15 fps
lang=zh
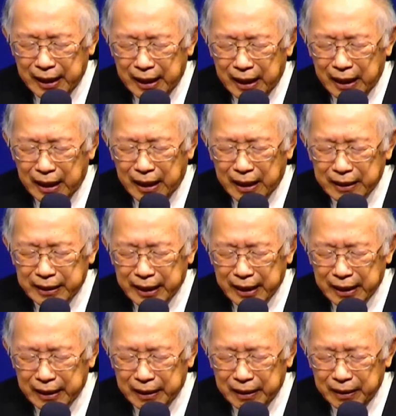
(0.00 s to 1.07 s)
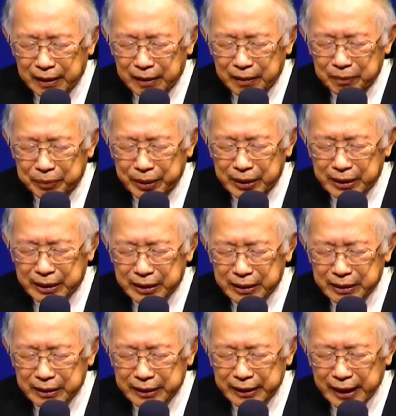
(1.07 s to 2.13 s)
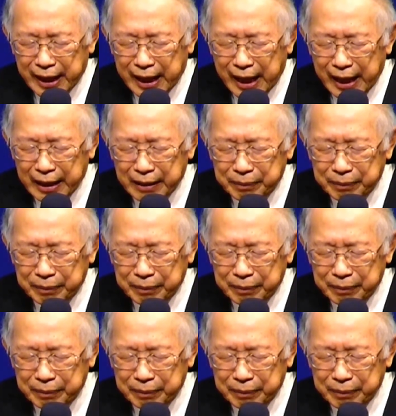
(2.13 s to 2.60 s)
啊，让彼此相爱，